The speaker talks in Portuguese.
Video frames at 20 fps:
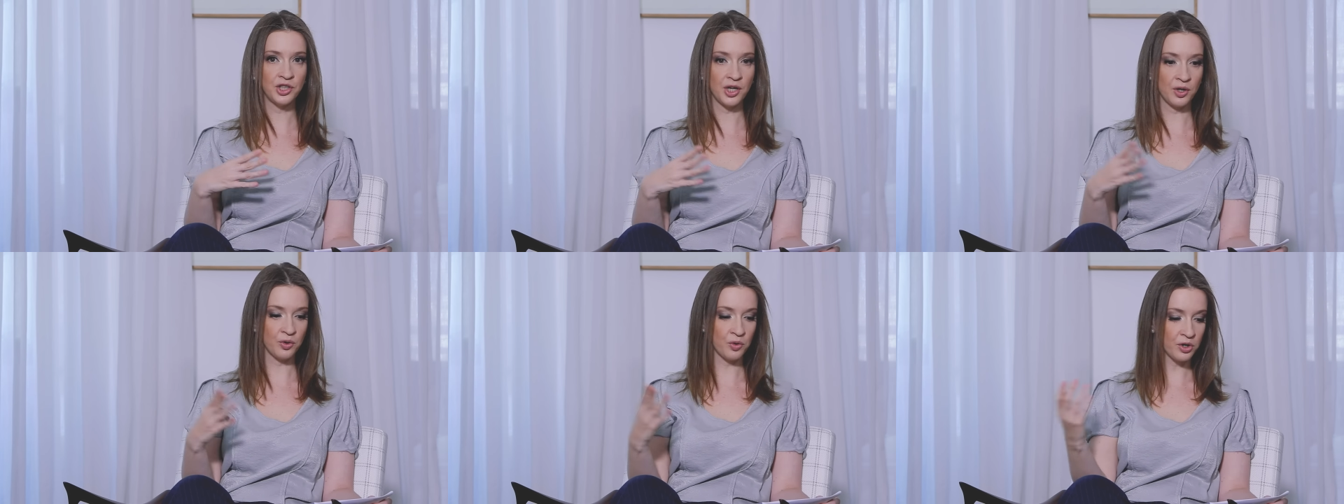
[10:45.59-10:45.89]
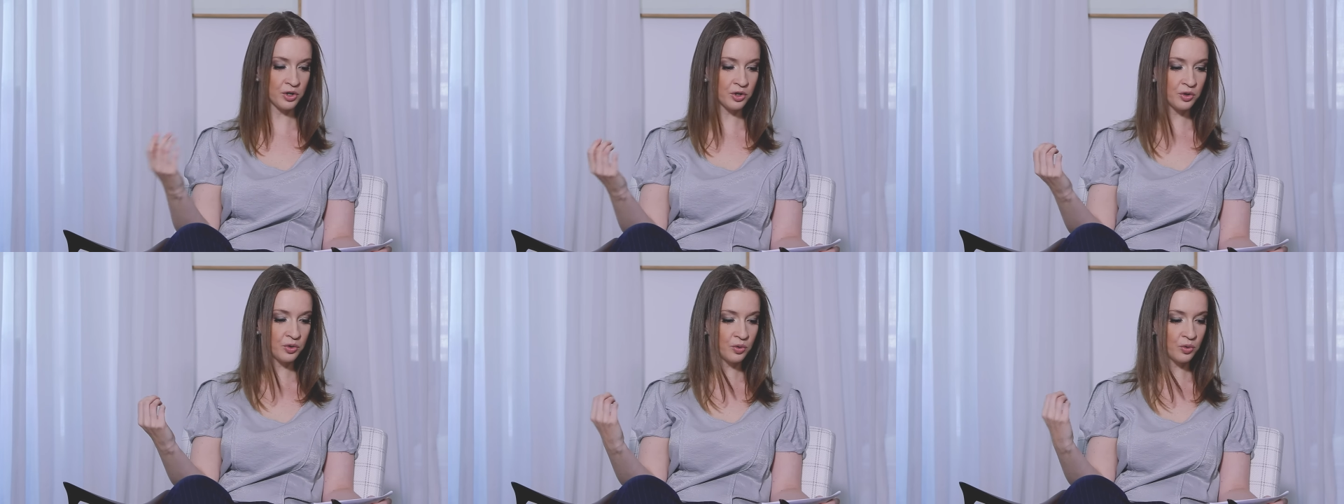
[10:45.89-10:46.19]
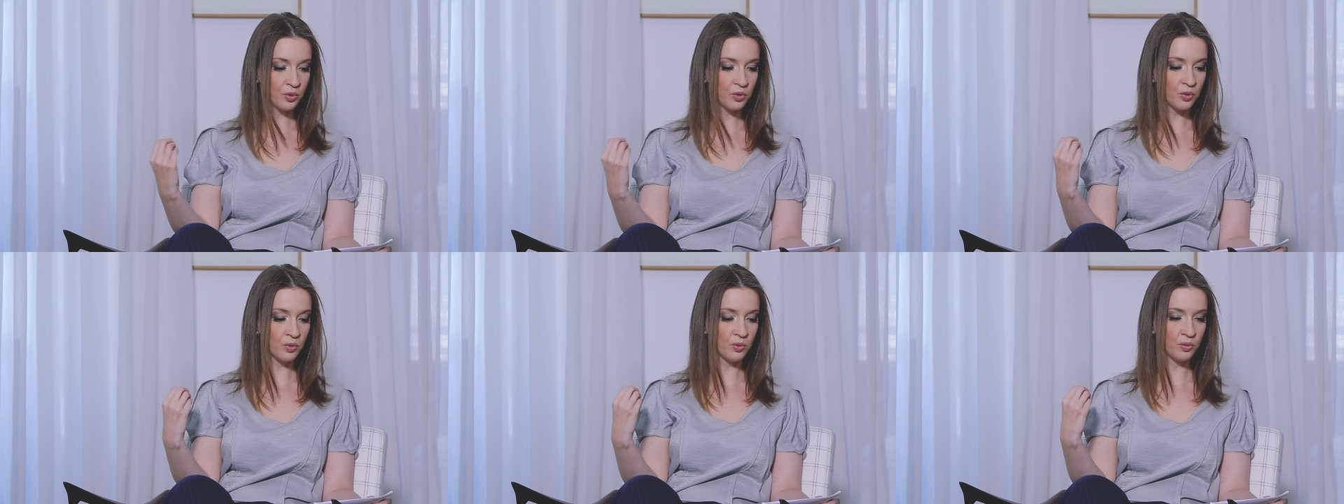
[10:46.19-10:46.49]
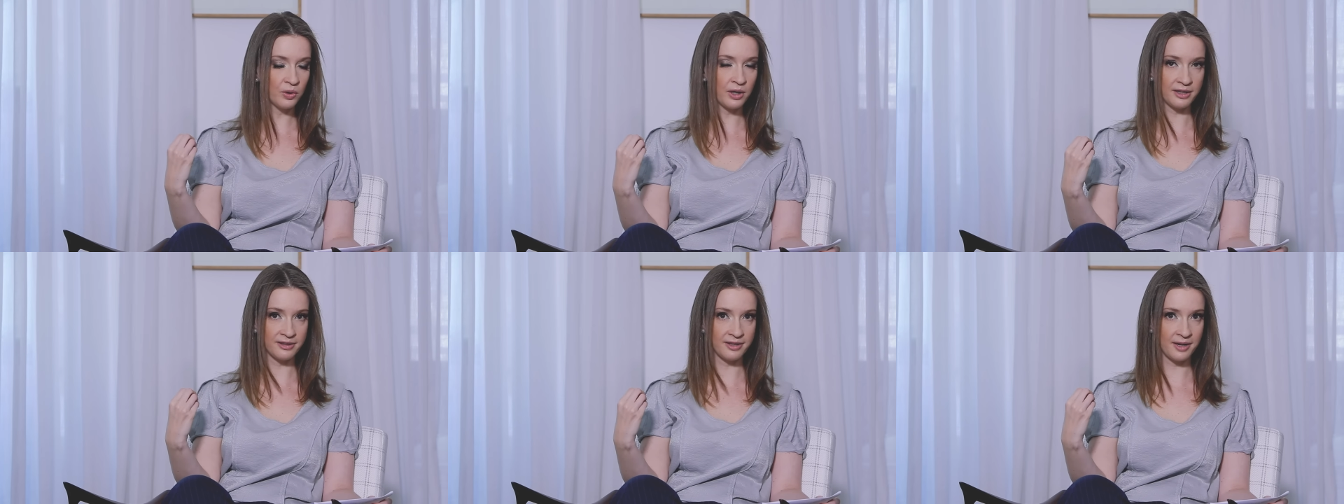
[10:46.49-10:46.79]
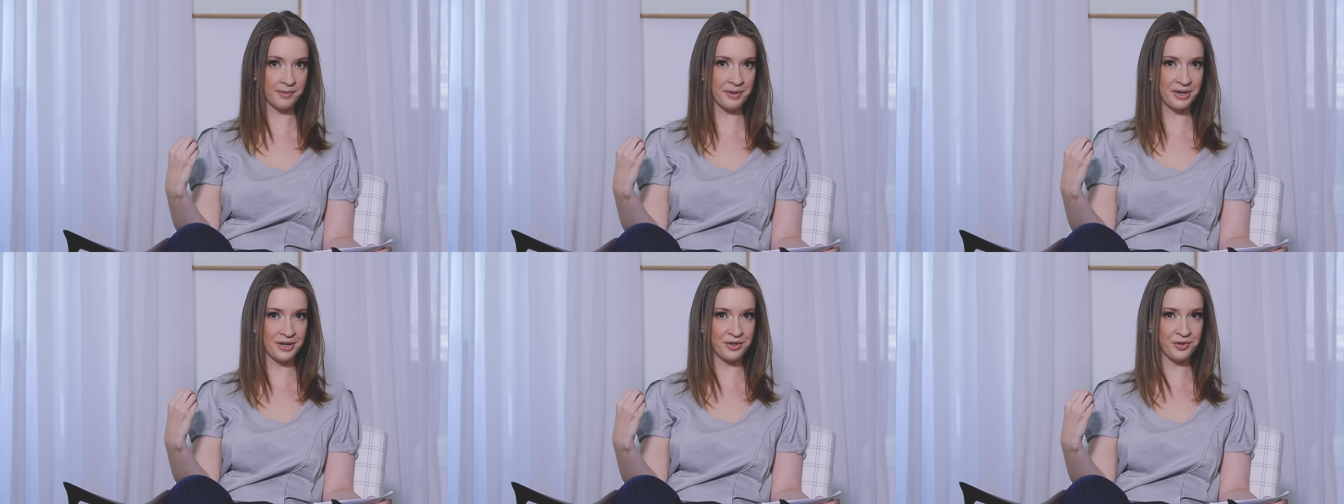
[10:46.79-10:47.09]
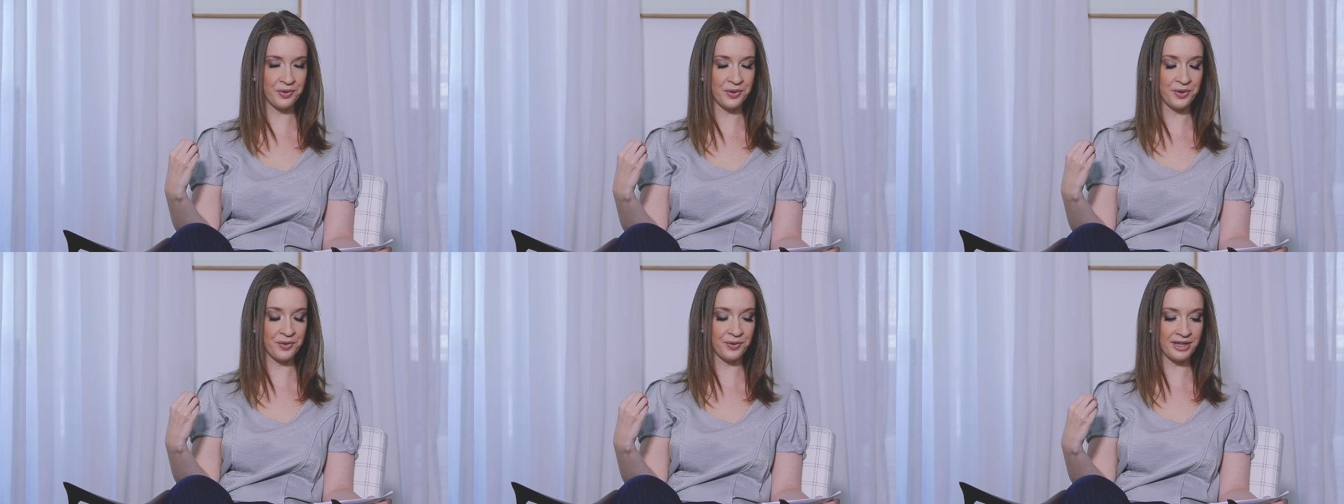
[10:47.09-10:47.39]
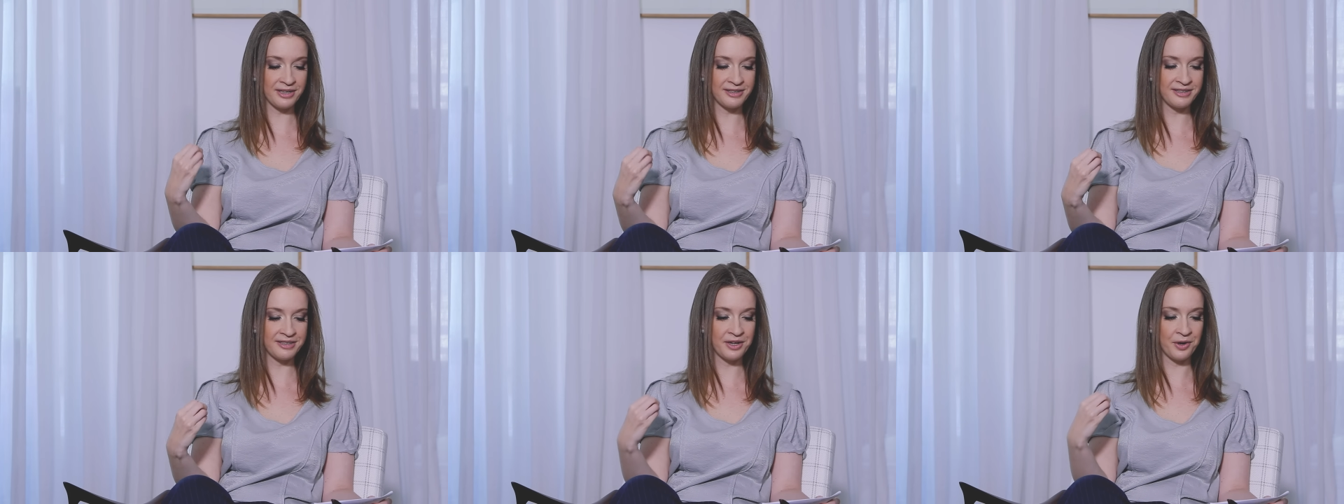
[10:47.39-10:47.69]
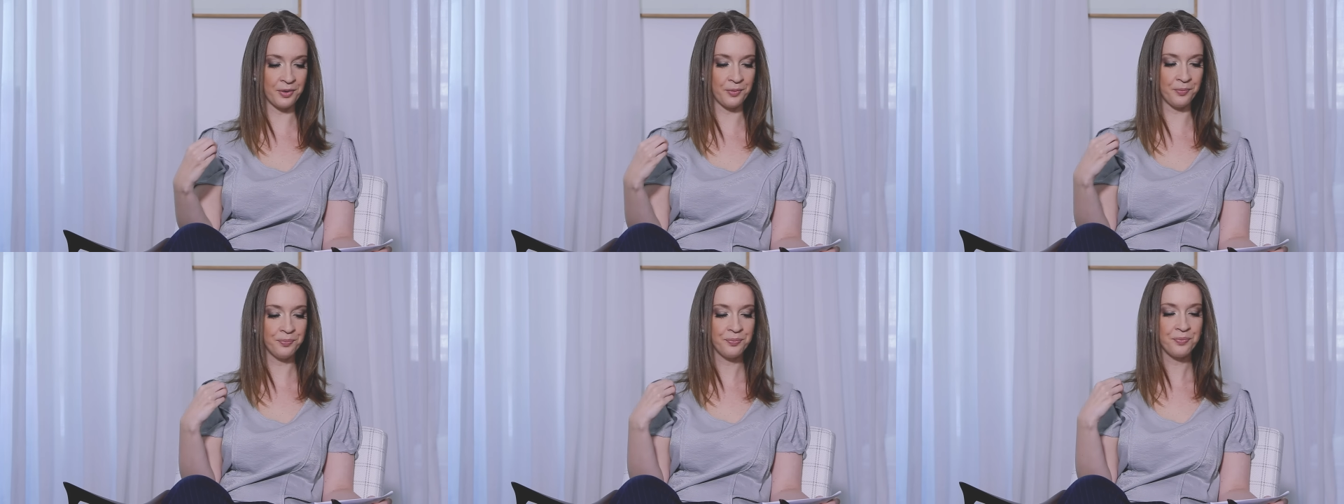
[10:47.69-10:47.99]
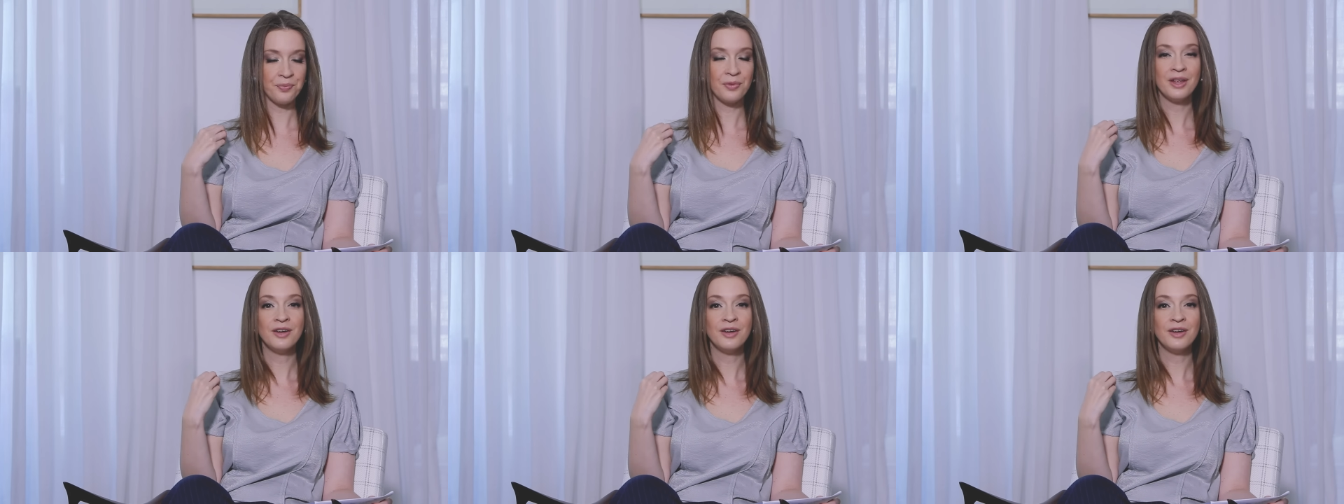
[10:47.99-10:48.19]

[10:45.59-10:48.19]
de acordo com o casamento, com a ocasião